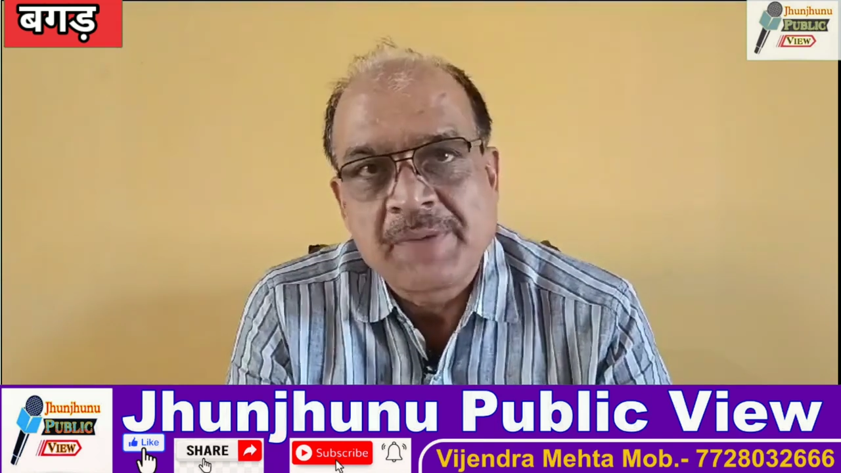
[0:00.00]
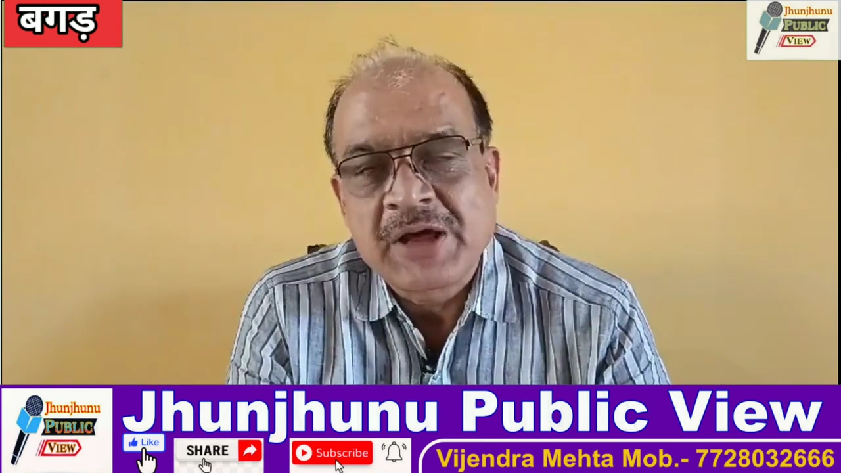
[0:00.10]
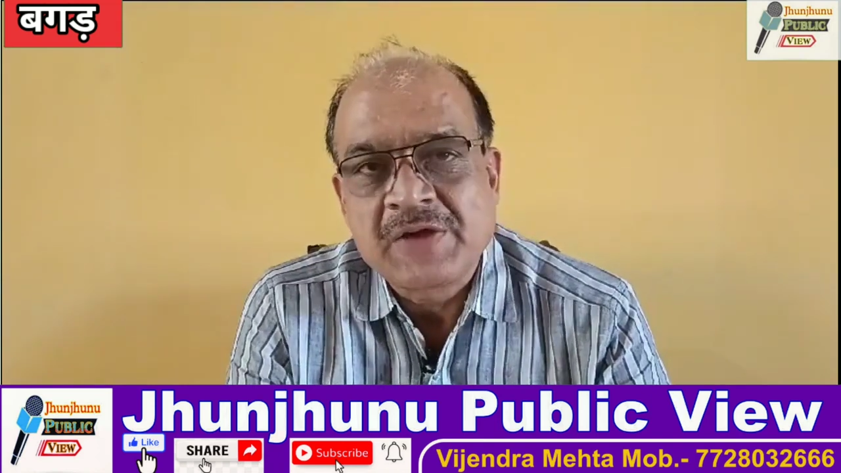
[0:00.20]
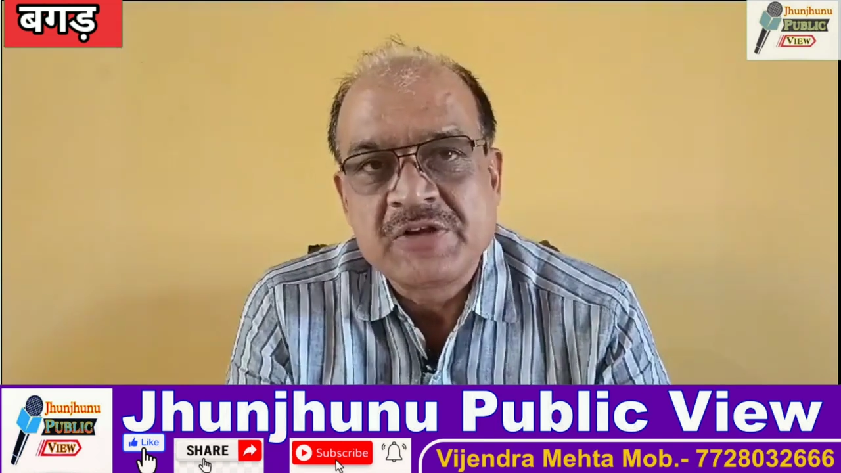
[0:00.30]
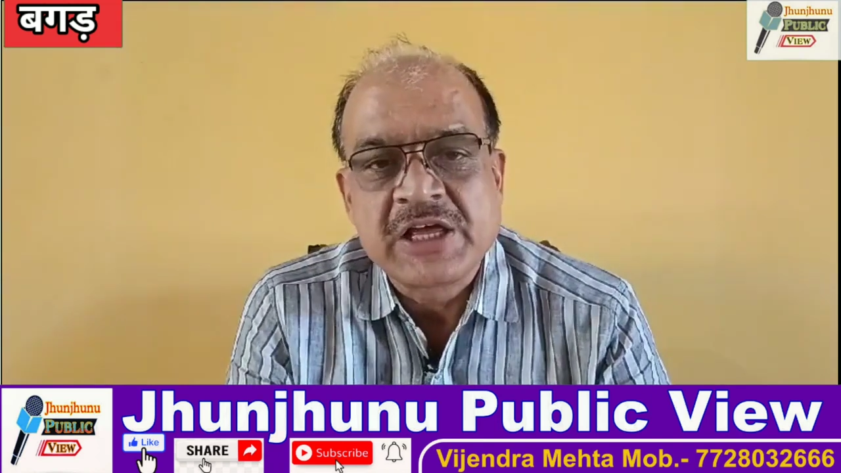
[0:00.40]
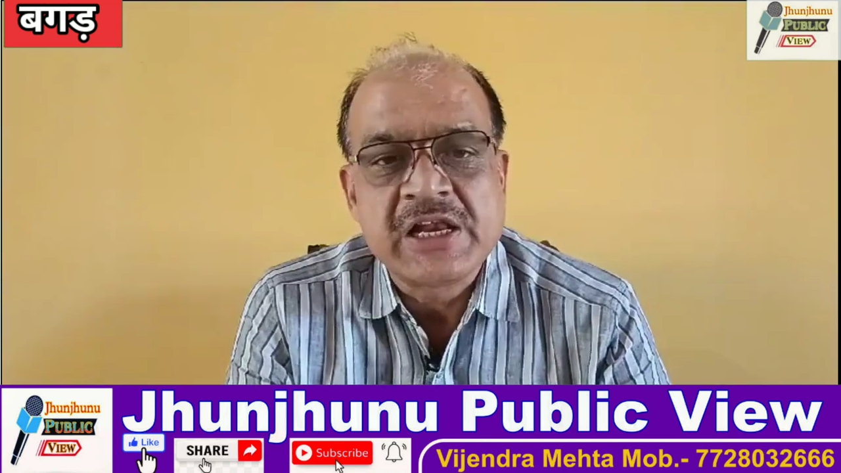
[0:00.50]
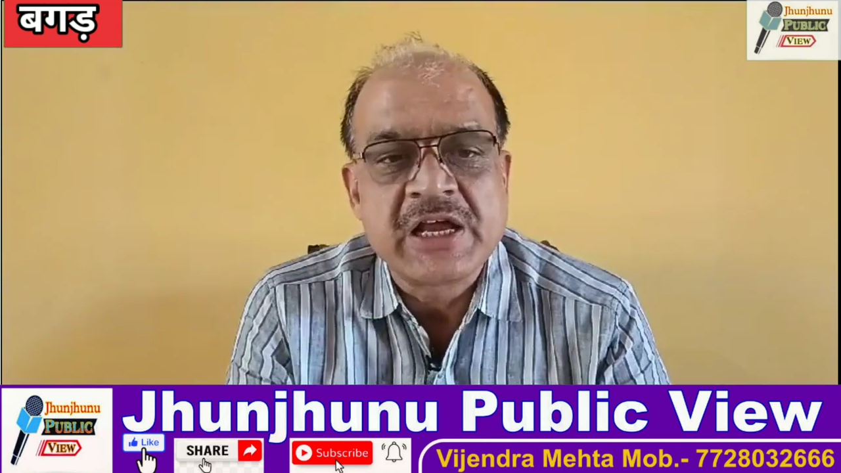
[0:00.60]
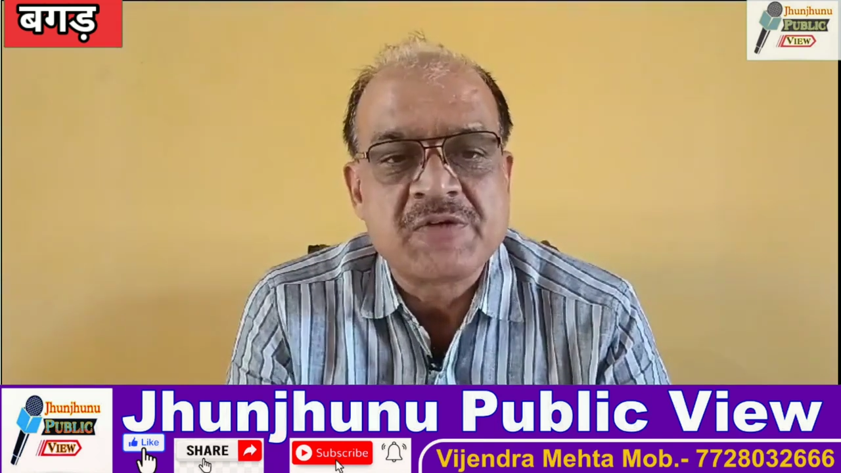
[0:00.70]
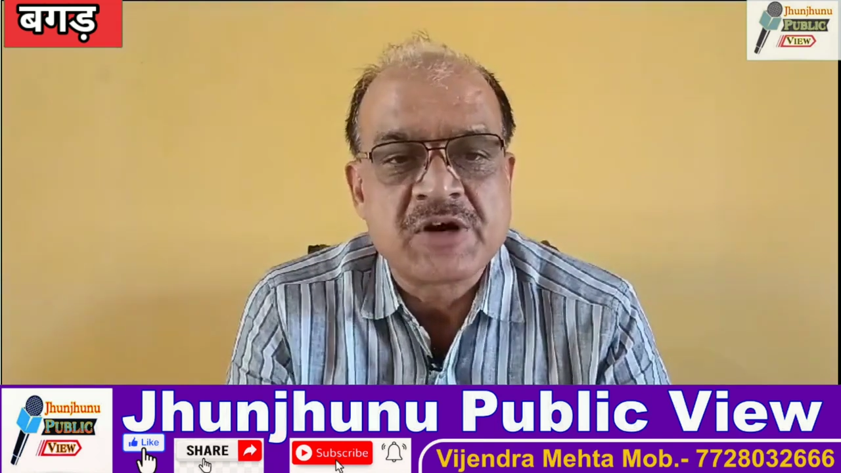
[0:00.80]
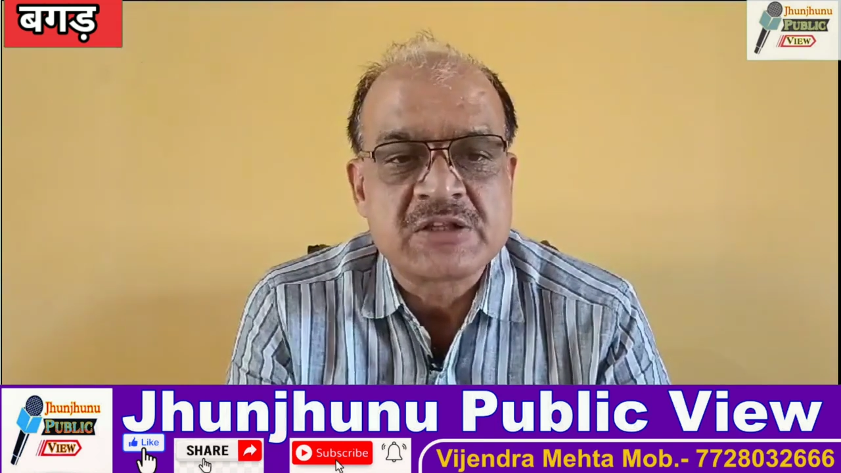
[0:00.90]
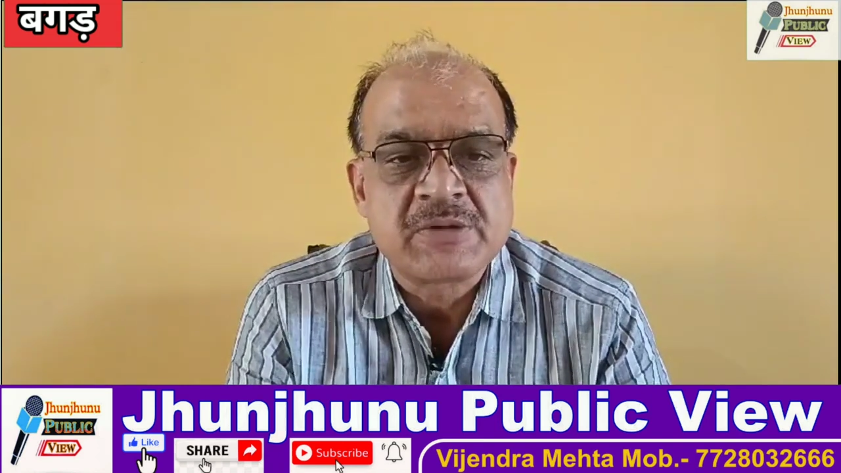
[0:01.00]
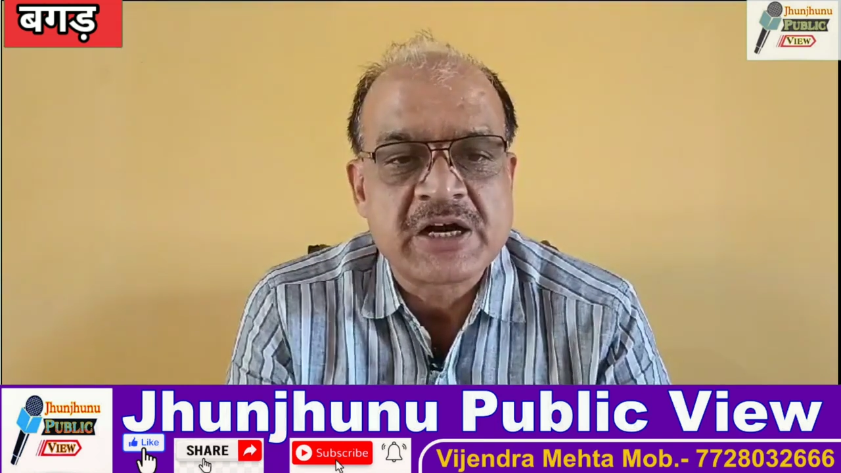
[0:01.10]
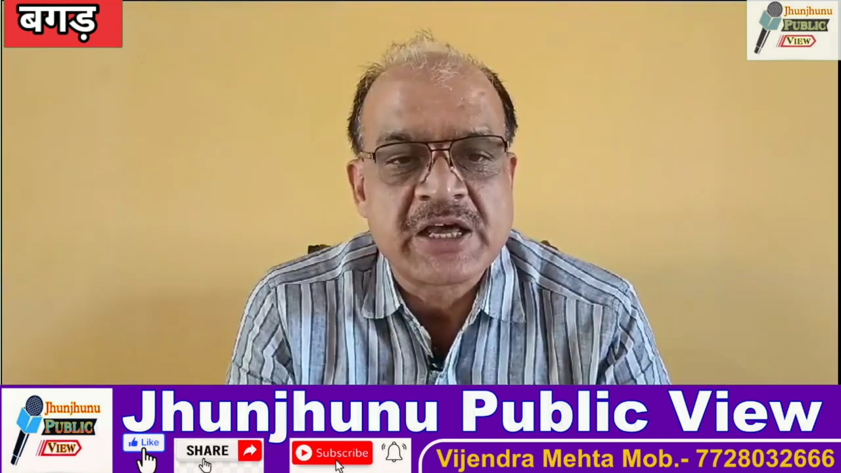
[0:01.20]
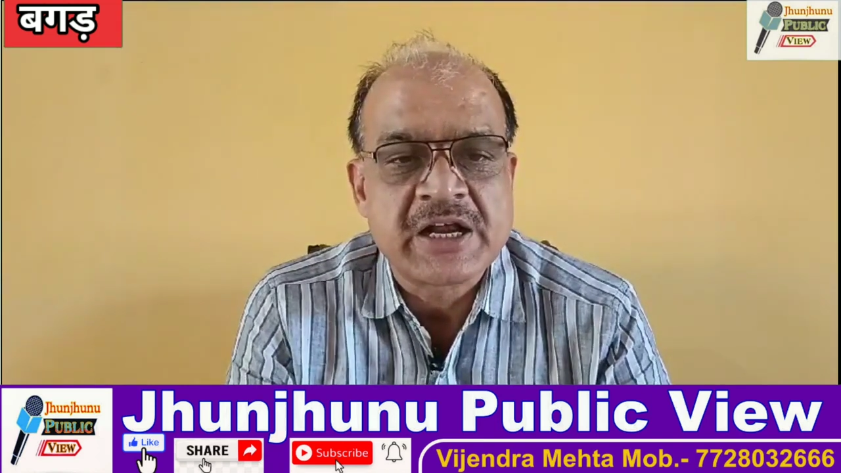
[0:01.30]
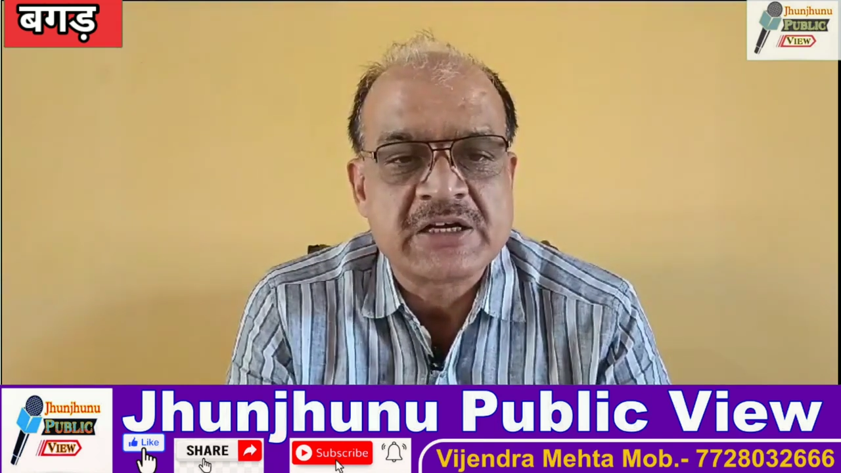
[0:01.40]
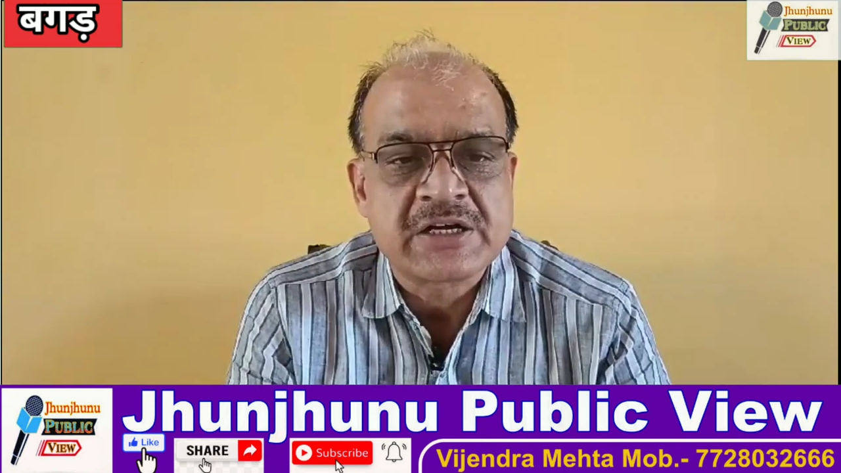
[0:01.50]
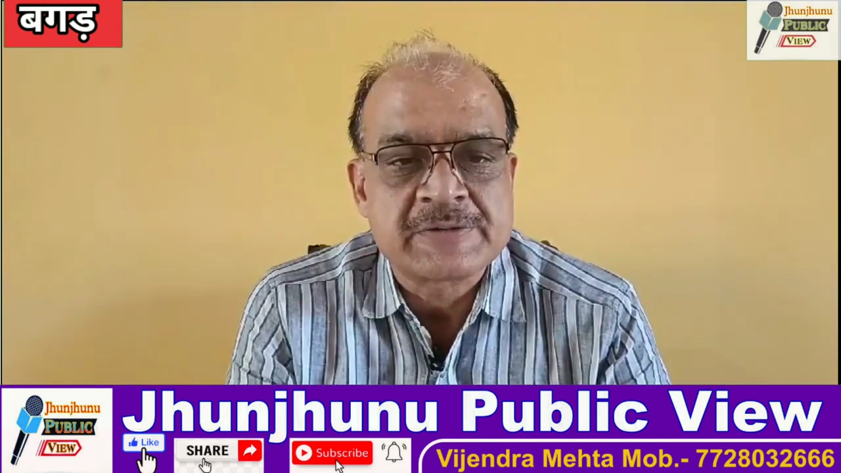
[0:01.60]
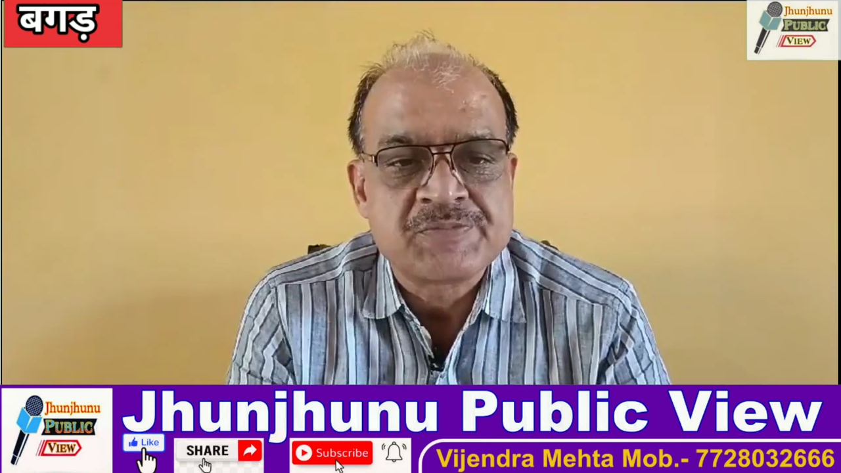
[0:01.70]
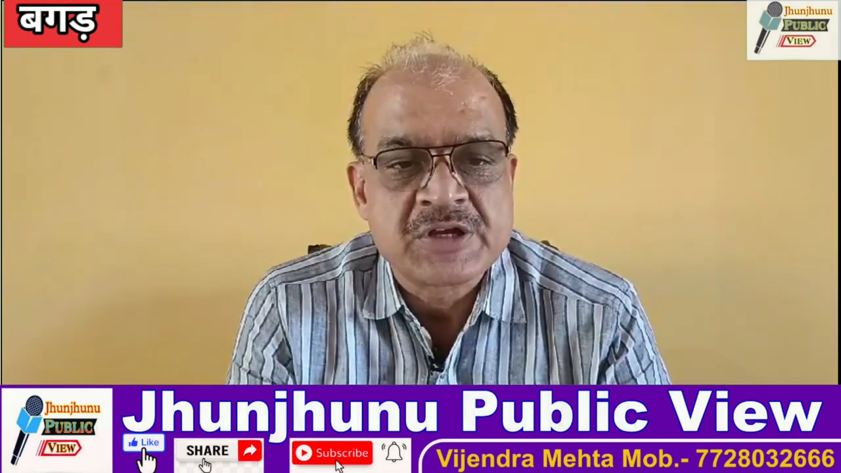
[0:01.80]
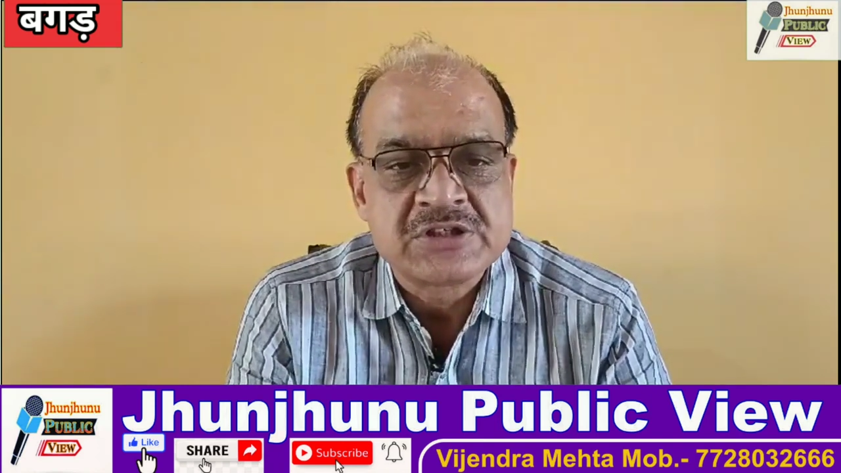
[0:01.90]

हमारे विद्यालय के वर्तमान डायरेक्टर